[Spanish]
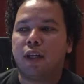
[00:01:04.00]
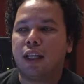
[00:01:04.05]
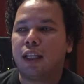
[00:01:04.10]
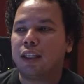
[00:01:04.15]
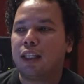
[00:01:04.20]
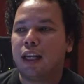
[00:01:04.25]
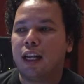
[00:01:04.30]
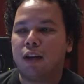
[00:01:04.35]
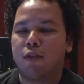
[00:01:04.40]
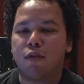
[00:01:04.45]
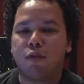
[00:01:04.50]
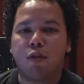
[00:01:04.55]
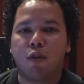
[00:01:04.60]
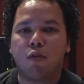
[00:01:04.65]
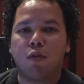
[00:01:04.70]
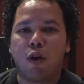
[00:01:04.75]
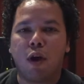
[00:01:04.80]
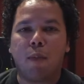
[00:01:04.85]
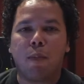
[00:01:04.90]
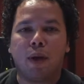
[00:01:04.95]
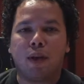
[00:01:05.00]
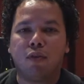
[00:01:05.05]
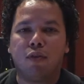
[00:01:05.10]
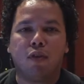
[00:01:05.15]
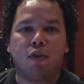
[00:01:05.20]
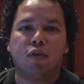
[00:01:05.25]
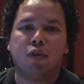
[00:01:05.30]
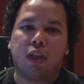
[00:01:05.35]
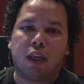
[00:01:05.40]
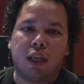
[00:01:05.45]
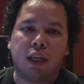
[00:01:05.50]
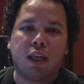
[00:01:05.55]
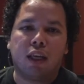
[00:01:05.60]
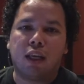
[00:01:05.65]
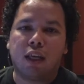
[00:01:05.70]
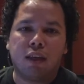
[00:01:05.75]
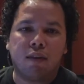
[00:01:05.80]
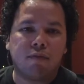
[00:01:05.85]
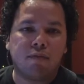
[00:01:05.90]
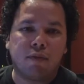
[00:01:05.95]
verdad tener un, espacio
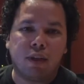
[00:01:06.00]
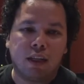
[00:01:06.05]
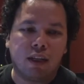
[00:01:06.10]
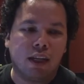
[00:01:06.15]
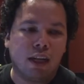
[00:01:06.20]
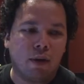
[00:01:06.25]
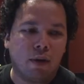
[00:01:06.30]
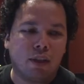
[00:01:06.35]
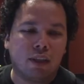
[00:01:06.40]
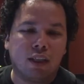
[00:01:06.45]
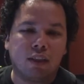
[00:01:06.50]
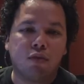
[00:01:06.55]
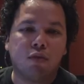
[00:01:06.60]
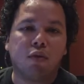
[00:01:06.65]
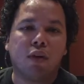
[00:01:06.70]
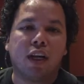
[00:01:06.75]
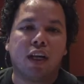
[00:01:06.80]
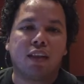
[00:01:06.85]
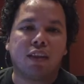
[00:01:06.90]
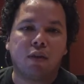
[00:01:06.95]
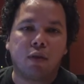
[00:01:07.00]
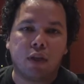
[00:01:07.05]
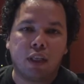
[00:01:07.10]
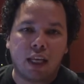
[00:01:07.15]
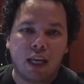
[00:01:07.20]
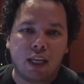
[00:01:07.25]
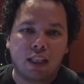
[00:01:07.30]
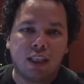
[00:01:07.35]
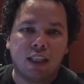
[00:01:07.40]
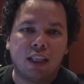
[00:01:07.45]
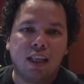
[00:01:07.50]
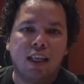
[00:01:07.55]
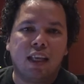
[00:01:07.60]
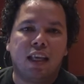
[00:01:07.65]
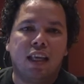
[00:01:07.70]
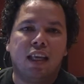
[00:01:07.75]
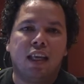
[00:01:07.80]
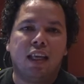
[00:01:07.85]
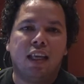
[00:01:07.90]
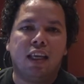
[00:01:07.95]
donde eh, levantar su creatividad
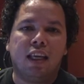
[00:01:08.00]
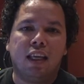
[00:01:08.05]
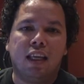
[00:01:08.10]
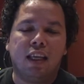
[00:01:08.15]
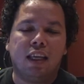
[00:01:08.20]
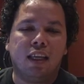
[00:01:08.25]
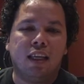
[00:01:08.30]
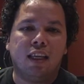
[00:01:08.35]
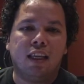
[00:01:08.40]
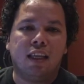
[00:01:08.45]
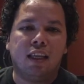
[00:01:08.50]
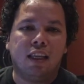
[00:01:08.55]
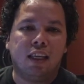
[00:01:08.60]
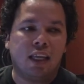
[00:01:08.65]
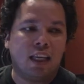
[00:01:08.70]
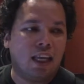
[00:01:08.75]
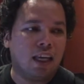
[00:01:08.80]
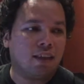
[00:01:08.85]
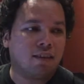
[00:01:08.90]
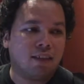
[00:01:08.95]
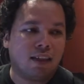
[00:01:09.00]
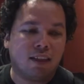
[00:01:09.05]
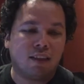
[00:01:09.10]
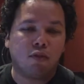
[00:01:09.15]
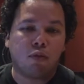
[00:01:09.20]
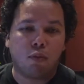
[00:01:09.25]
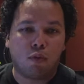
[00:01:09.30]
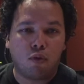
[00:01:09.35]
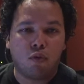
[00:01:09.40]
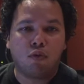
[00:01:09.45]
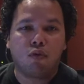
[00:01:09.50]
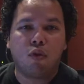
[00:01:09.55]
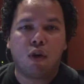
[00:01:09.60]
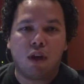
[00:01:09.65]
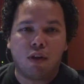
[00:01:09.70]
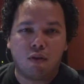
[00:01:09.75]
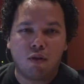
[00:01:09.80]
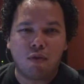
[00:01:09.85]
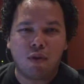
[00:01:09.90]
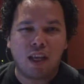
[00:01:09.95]
y, y, hacer de sus productos
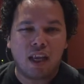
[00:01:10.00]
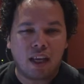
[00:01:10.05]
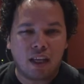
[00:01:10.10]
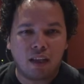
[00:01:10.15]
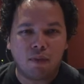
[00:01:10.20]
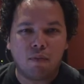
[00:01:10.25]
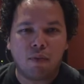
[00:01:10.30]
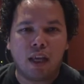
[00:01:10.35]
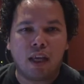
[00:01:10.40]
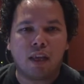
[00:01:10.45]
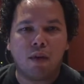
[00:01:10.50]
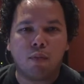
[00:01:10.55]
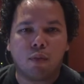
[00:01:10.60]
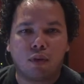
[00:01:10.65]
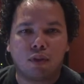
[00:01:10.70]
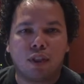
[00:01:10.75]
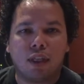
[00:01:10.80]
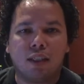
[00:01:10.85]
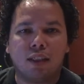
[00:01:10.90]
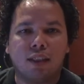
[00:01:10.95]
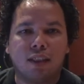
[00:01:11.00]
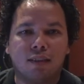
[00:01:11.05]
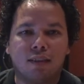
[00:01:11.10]
algo bien, bien importante.